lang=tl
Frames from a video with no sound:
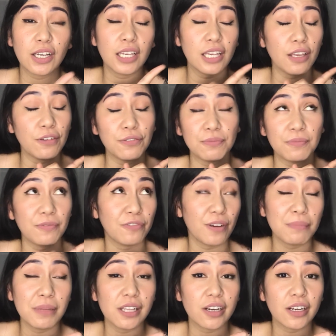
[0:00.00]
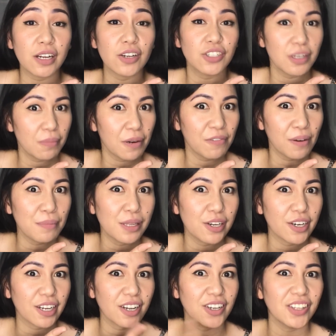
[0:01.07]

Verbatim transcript: if familiar kayo, syempre familiar kayo